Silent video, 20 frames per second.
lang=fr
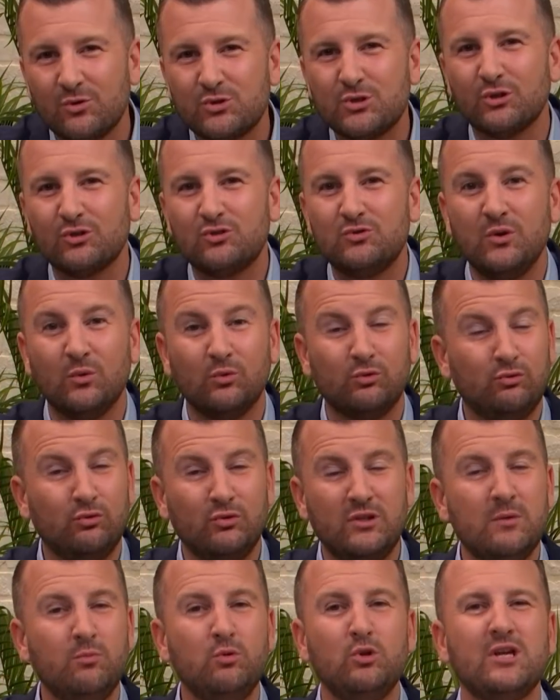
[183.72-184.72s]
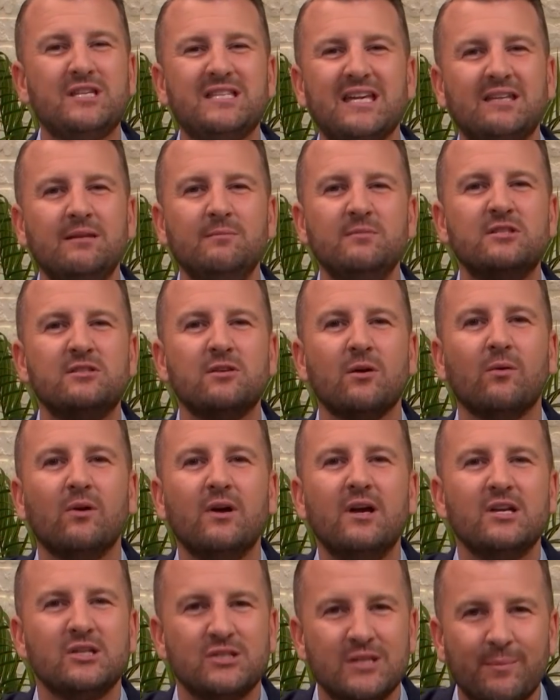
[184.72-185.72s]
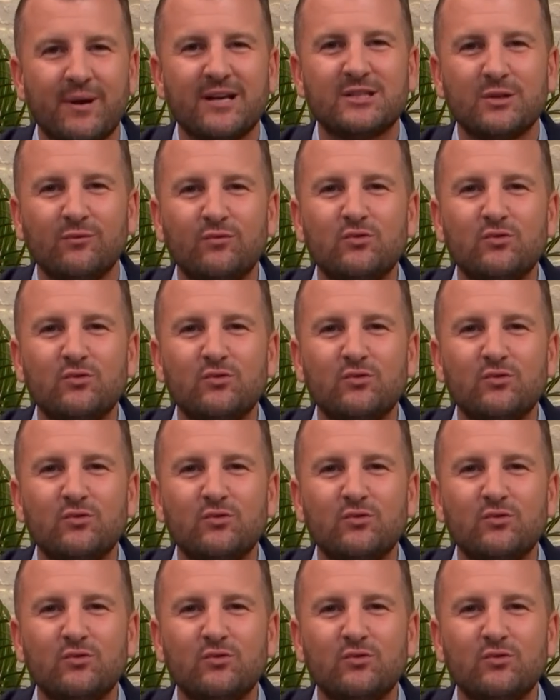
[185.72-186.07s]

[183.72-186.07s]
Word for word: aujourd'hui, au tout début de cette émission, j'aimerais ça